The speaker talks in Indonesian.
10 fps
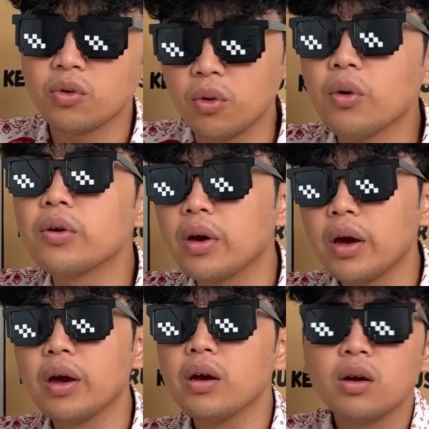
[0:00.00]

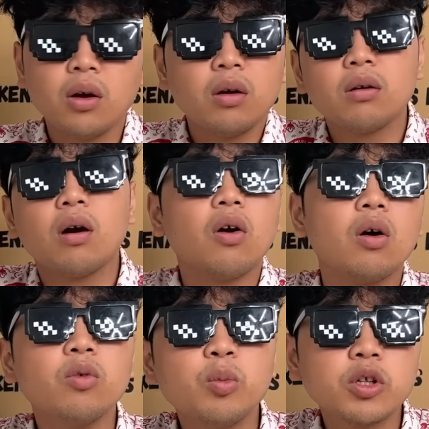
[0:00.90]
Oke, kalau
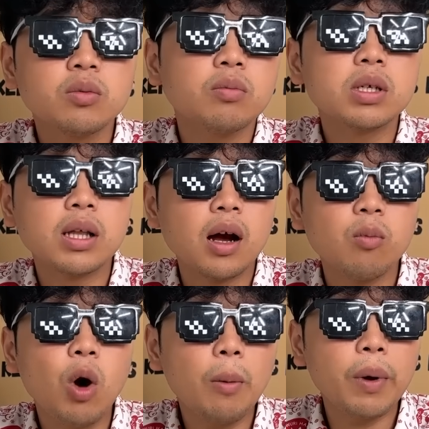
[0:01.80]
kamu buat masalah
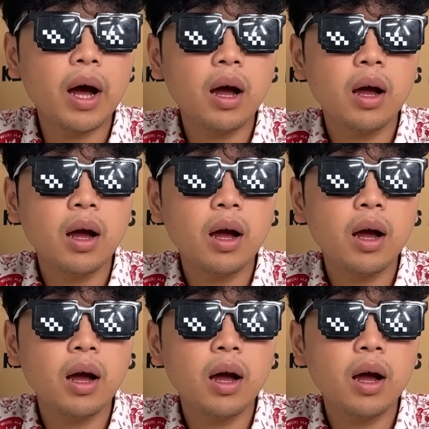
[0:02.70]
kamu apa?